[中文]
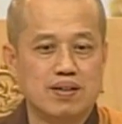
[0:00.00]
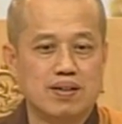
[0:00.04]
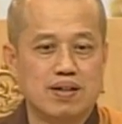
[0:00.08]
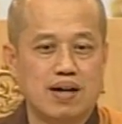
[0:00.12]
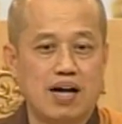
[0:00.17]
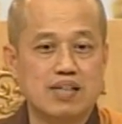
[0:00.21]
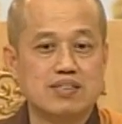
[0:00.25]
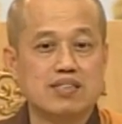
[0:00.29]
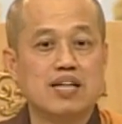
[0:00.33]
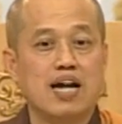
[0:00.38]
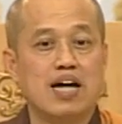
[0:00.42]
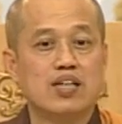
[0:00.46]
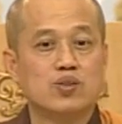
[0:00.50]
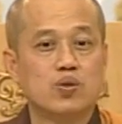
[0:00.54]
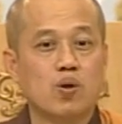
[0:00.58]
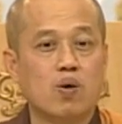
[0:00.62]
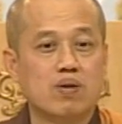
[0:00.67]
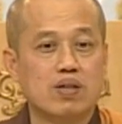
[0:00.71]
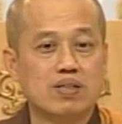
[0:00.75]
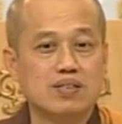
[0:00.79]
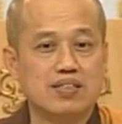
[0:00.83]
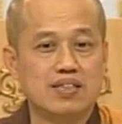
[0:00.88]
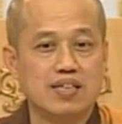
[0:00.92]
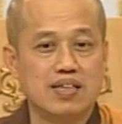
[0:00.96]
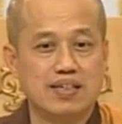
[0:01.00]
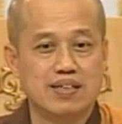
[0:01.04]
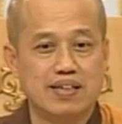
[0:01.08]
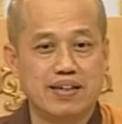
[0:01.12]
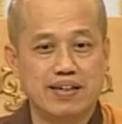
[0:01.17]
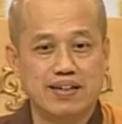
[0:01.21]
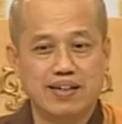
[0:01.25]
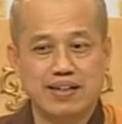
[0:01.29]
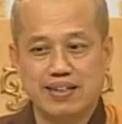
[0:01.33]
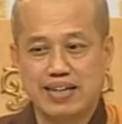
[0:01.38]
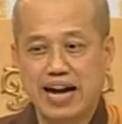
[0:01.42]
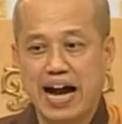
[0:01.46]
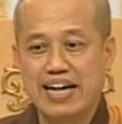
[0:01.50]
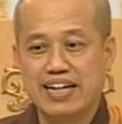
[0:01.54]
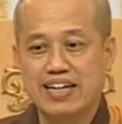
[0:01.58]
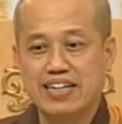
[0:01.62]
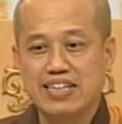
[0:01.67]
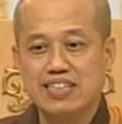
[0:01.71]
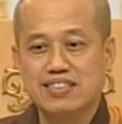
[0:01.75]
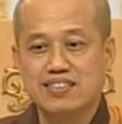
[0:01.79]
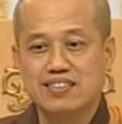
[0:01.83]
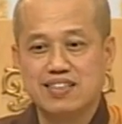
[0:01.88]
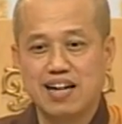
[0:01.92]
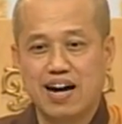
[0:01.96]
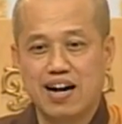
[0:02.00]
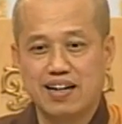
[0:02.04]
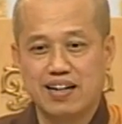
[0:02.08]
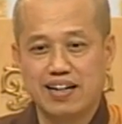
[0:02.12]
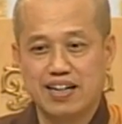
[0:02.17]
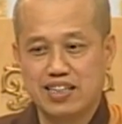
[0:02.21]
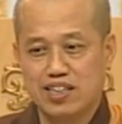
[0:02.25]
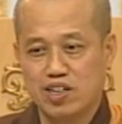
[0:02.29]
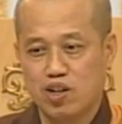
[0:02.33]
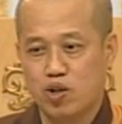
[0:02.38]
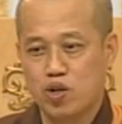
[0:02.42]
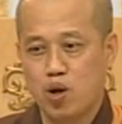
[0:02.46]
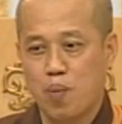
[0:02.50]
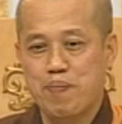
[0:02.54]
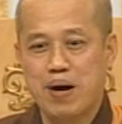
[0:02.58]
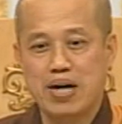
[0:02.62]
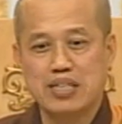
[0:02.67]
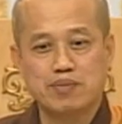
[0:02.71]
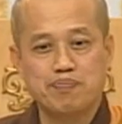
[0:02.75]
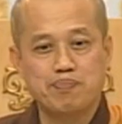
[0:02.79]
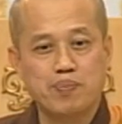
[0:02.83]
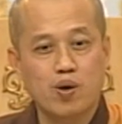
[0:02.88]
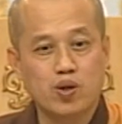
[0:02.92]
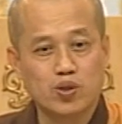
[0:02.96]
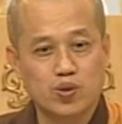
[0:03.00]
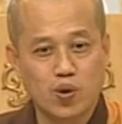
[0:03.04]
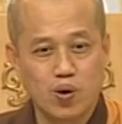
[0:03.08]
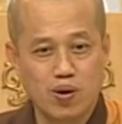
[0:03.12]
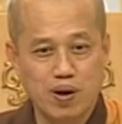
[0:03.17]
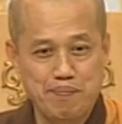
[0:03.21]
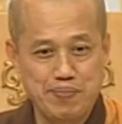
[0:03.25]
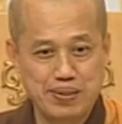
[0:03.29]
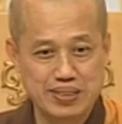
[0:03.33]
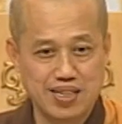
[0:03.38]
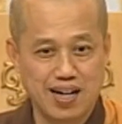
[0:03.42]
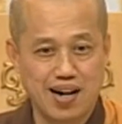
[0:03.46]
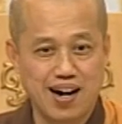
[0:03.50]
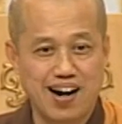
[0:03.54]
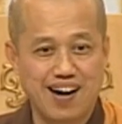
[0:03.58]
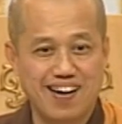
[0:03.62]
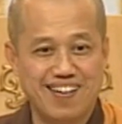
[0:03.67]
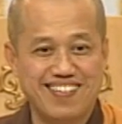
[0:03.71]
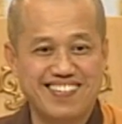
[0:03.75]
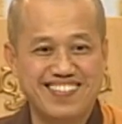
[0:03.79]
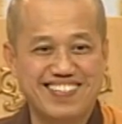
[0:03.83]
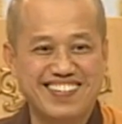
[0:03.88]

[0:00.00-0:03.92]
还是来受个戒呢，盖个印章了，以后有 passport 比较好。